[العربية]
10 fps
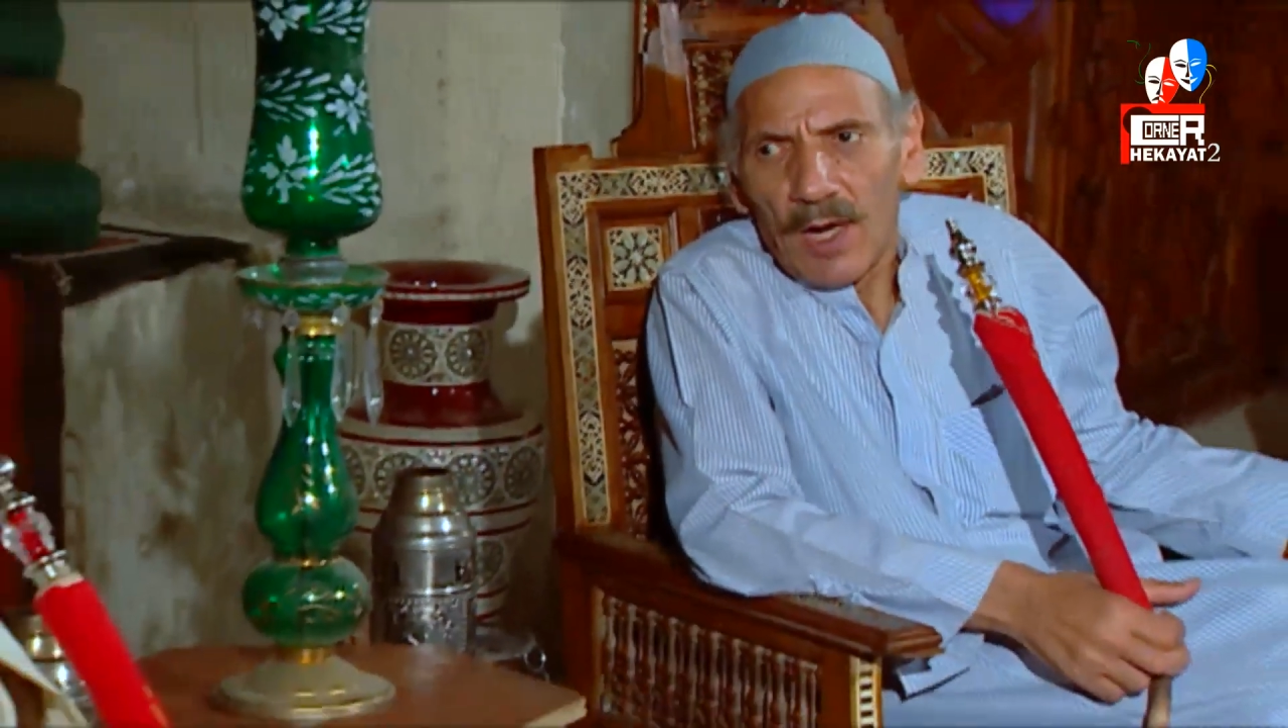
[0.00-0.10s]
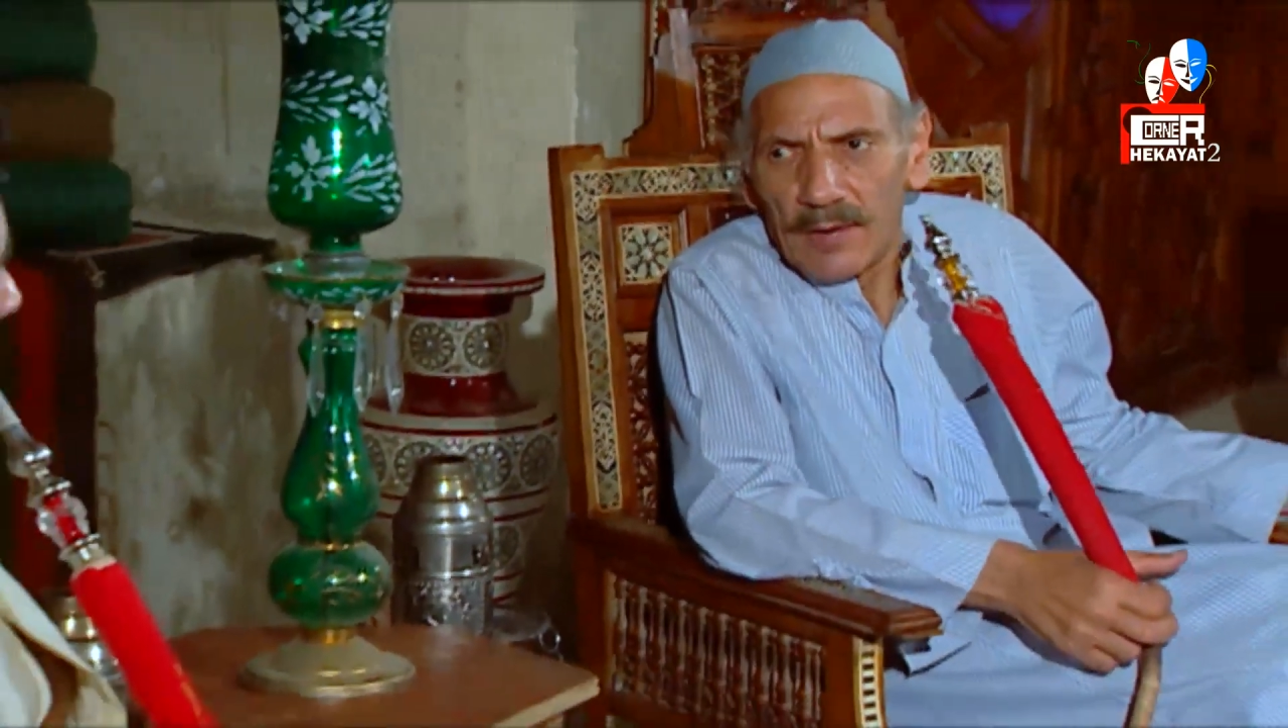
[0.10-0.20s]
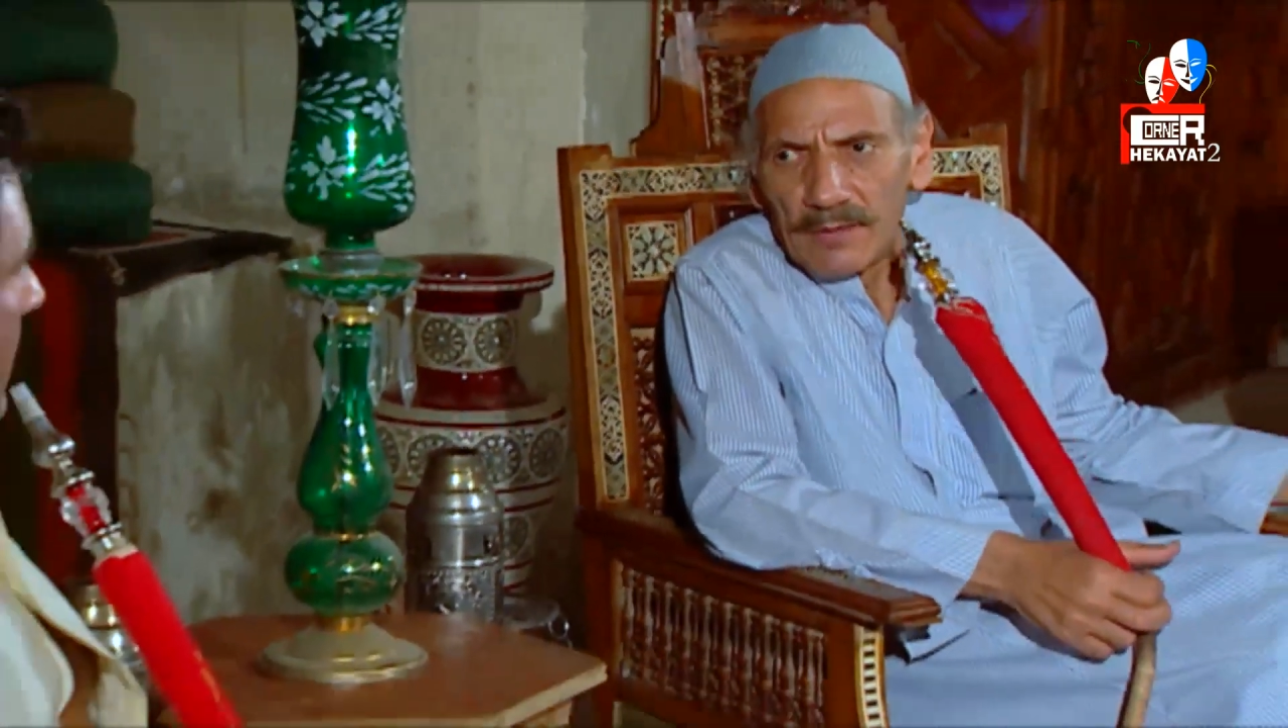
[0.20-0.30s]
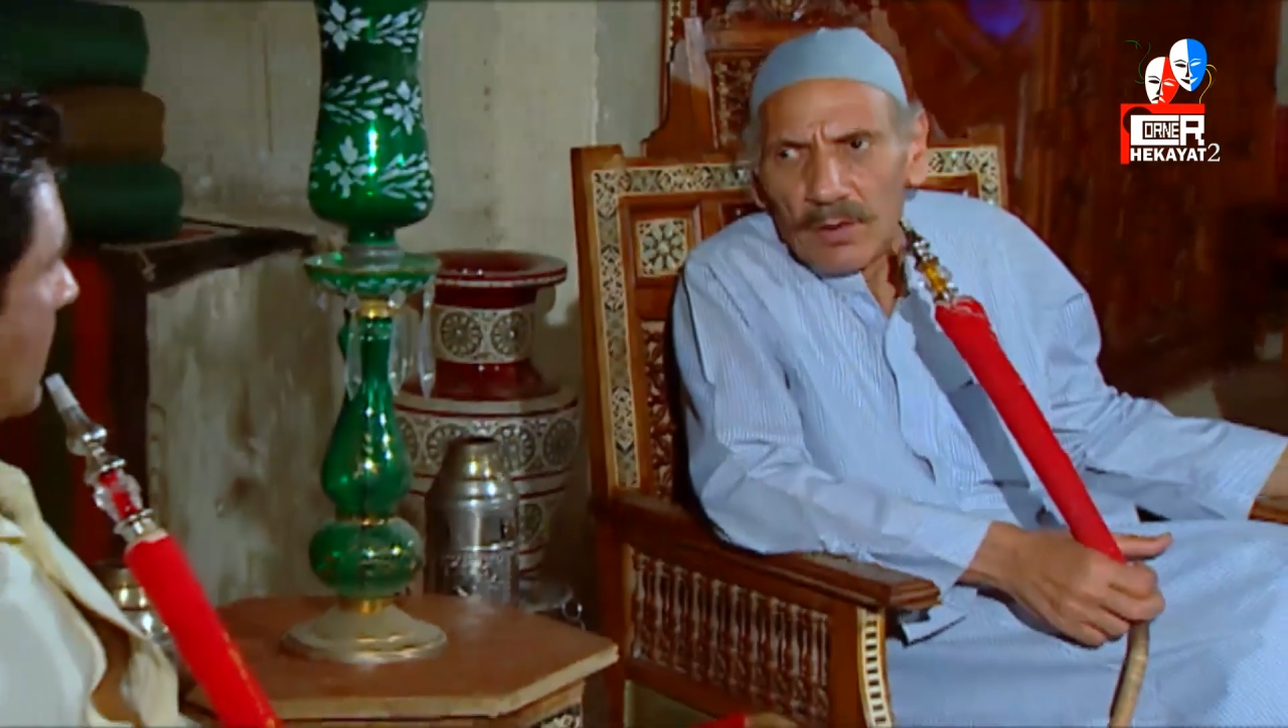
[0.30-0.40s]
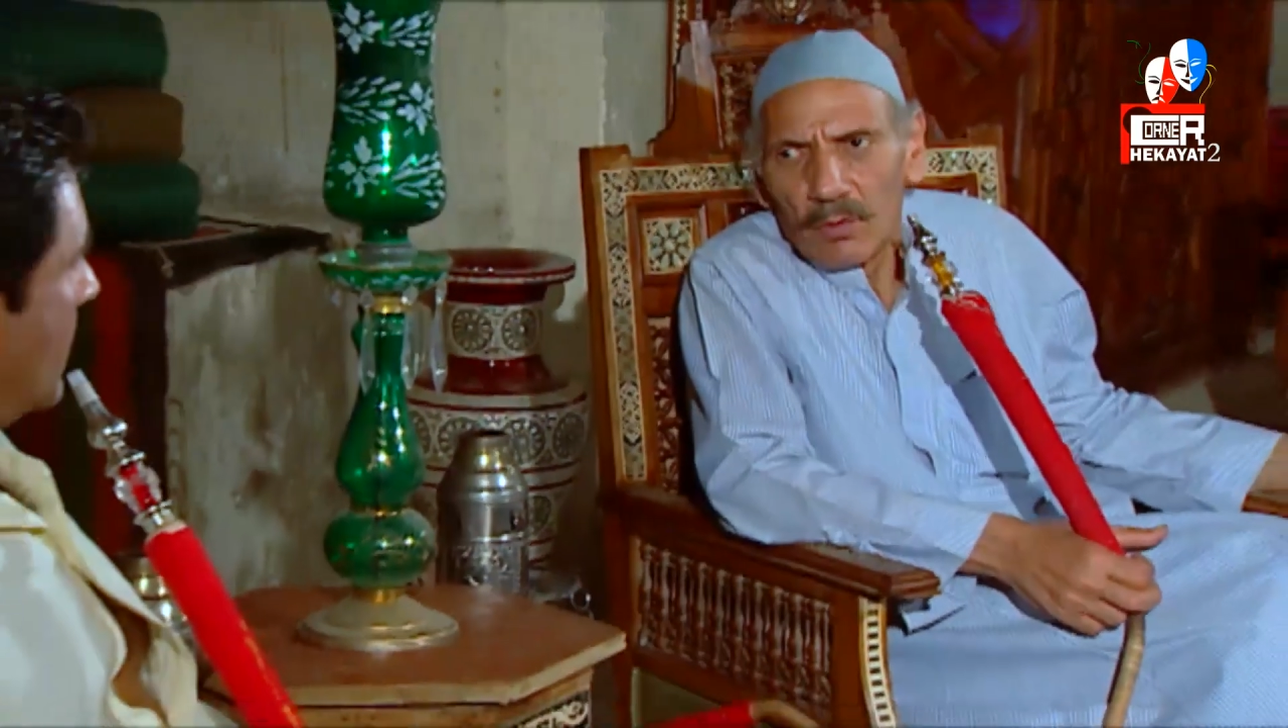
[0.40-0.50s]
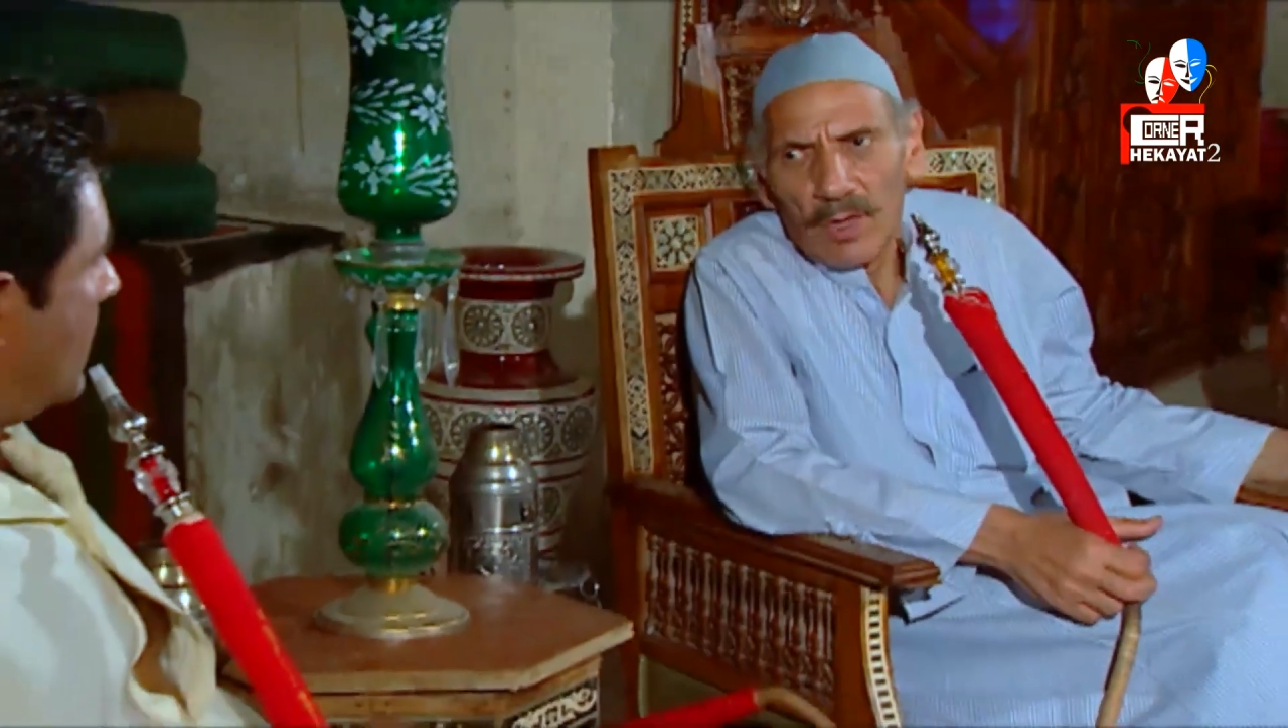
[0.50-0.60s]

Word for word: عدى وراح